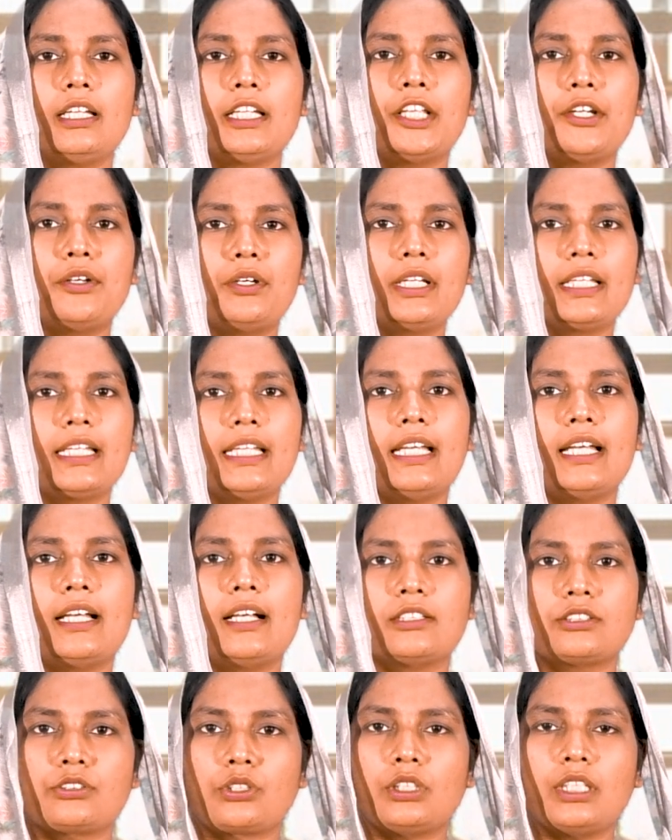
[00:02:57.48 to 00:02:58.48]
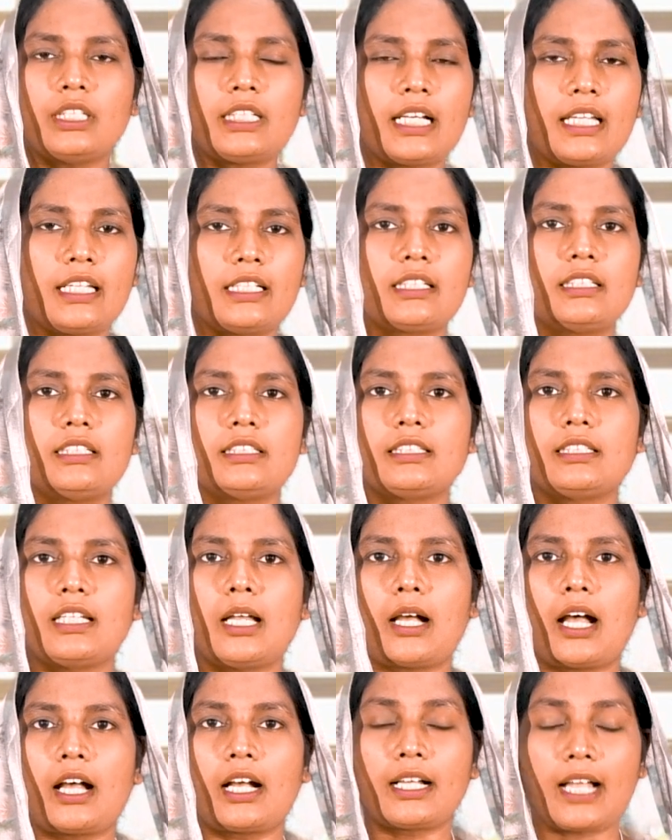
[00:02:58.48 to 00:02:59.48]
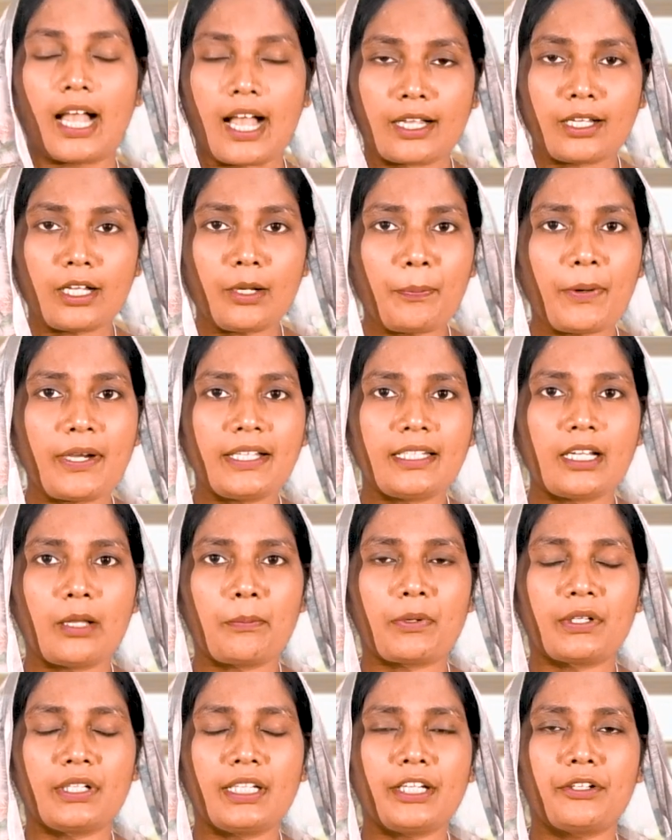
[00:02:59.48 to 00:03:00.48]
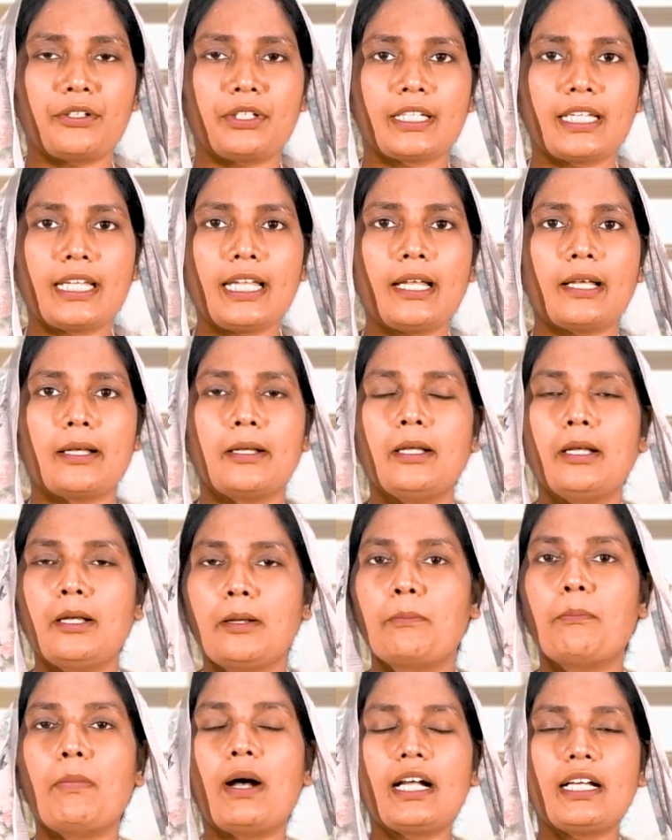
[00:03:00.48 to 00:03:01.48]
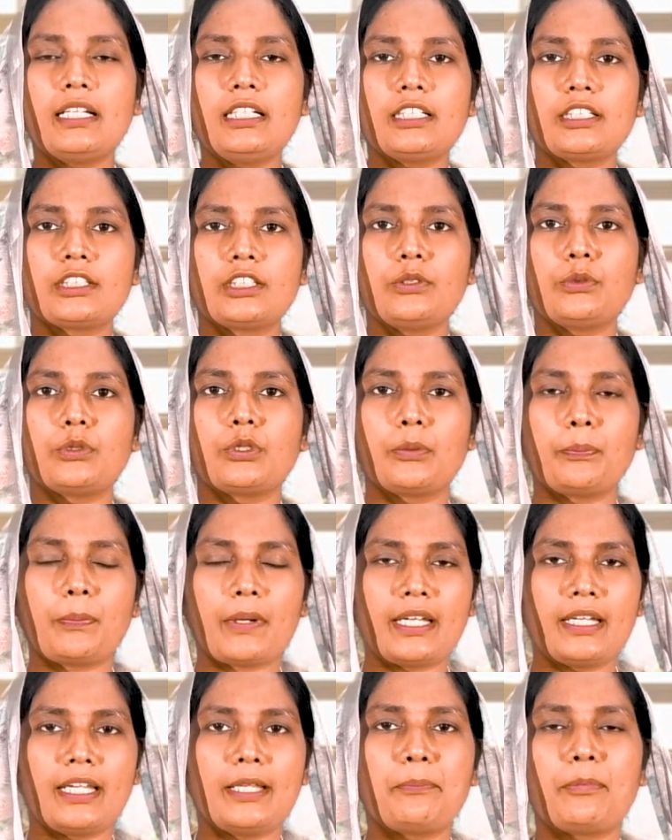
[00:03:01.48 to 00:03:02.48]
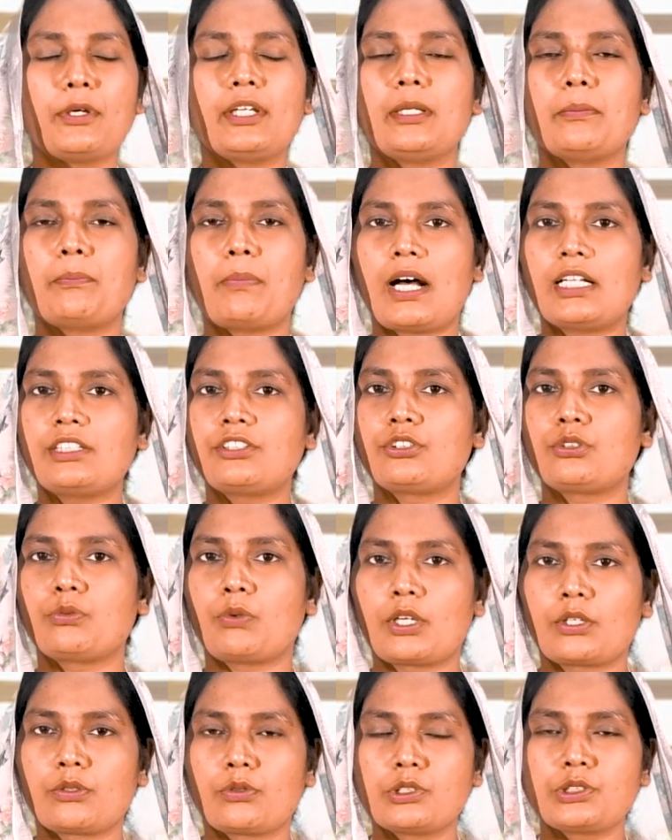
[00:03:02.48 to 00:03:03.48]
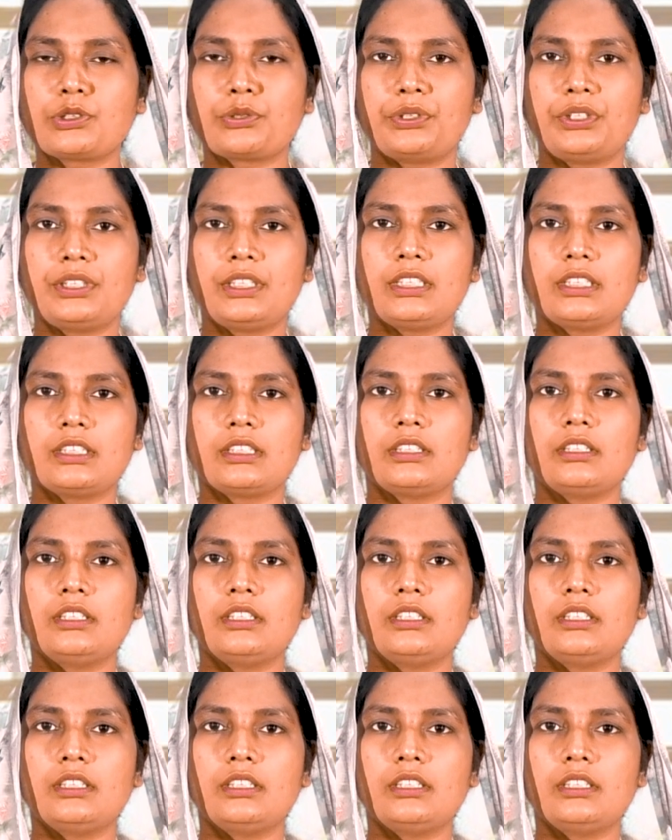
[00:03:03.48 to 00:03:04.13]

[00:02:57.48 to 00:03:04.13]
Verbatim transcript: என்னுடைய சொந்தக்காரங்களுக்கு நான் அங்கே போயிட்டு நான் பண்ண என்னுடைய மகனுக்கு ஒரு பெண்ணை போய் நீ பார்த்துட்டு வரணும்னு சொல்லிட்டு